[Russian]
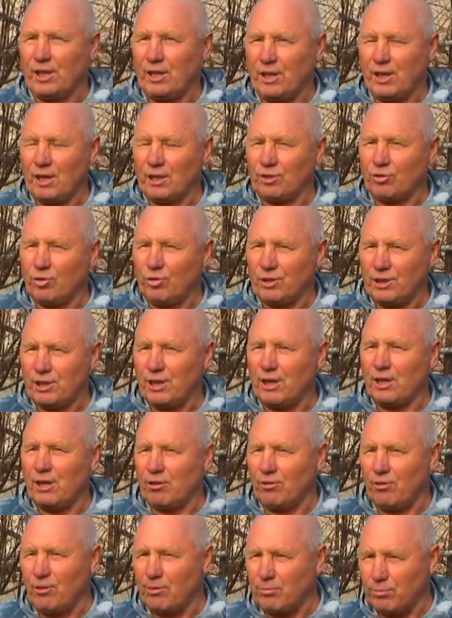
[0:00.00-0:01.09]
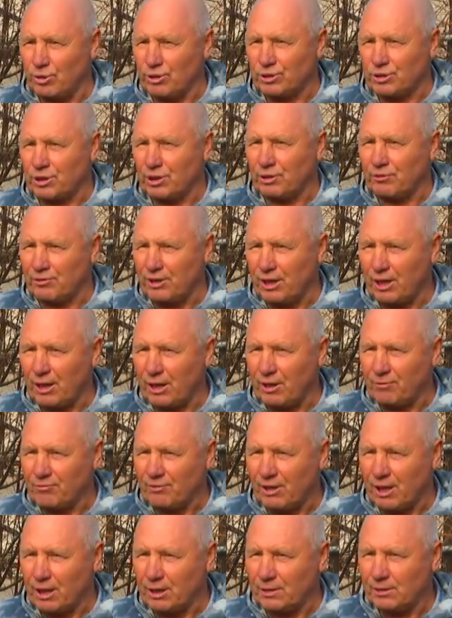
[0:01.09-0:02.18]
ни одно дерево больше в
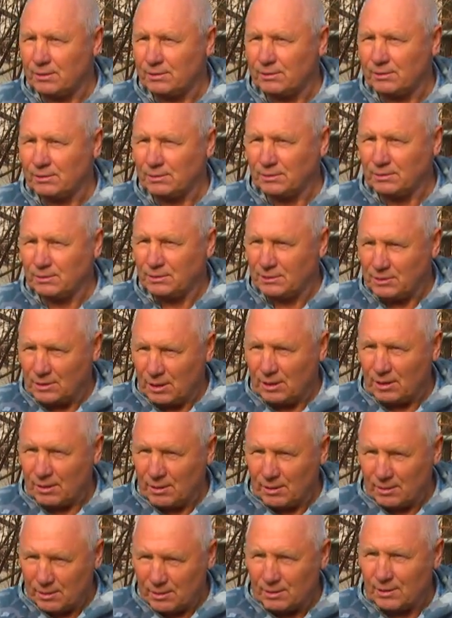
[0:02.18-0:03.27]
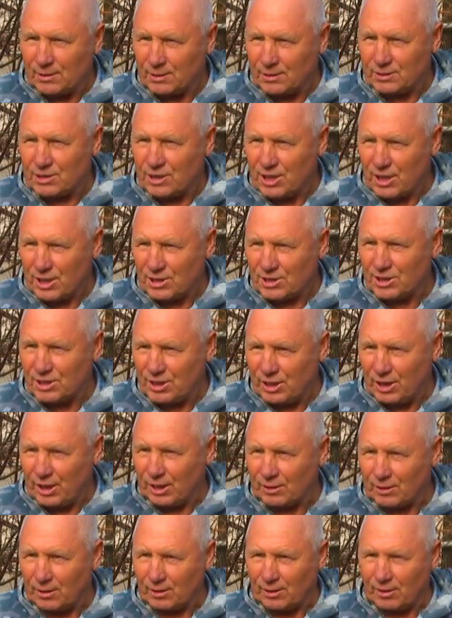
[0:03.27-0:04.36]
деревне здесь
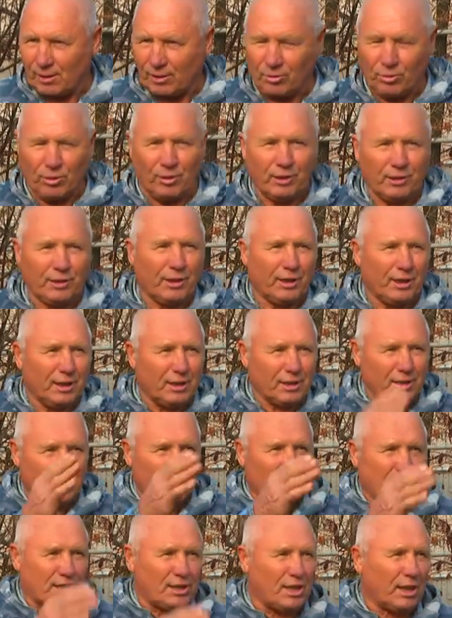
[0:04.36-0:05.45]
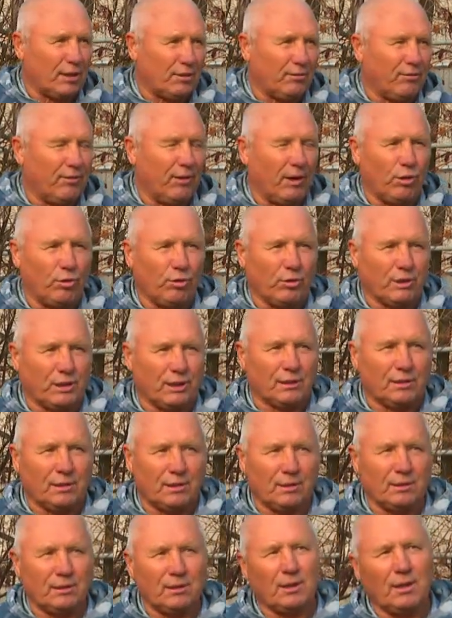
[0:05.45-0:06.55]
нет такого. И сосед выходит
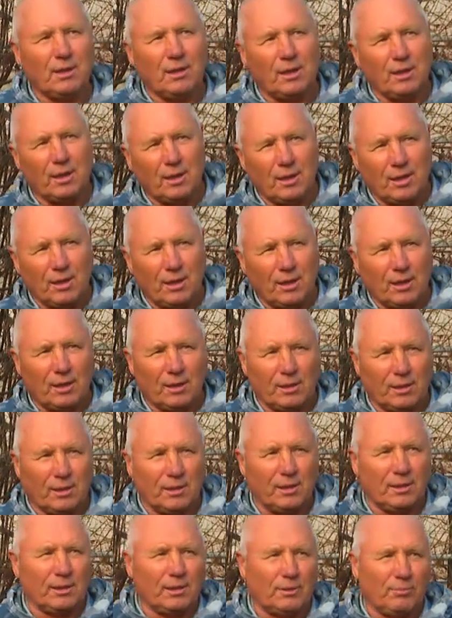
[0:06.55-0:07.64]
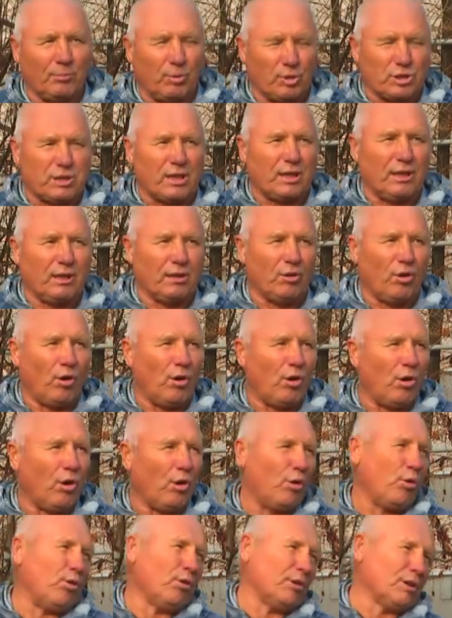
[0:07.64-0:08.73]
после
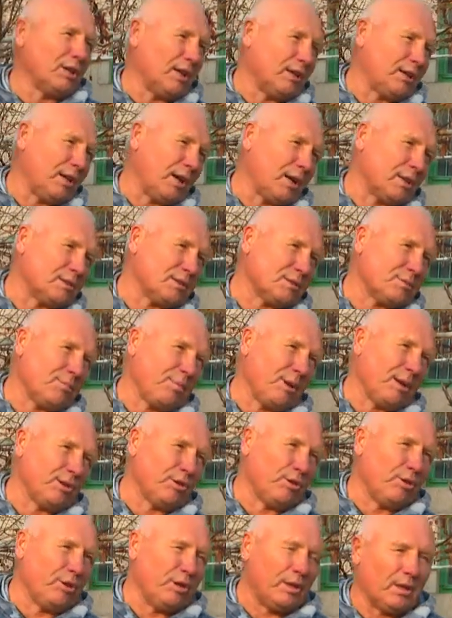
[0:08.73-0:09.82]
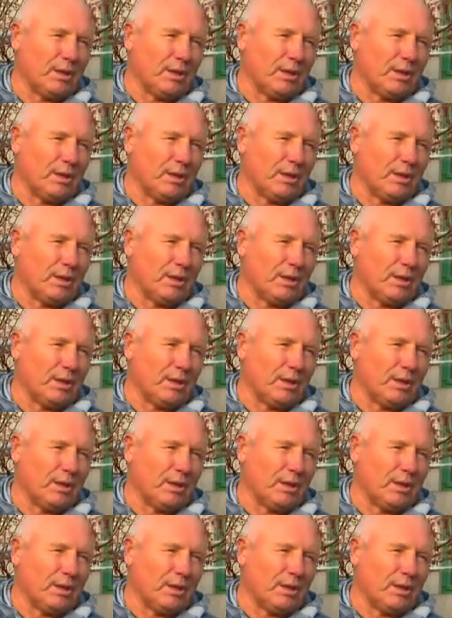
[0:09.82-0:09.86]
Нового года так с больной